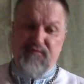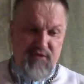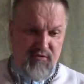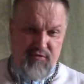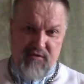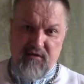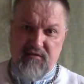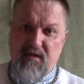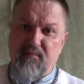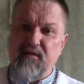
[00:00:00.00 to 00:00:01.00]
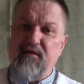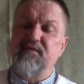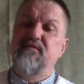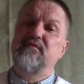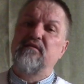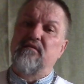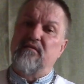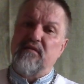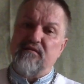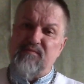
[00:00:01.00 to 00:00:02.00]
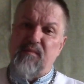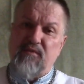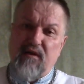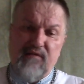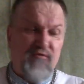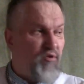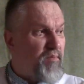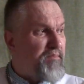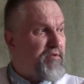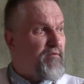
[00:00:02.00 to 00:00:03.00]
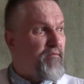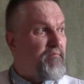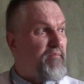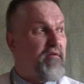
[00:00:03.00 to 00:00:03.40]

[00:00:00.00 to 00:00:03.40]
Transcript: Вчера тоже за Китай молились а, и вспоминали его добрым словом.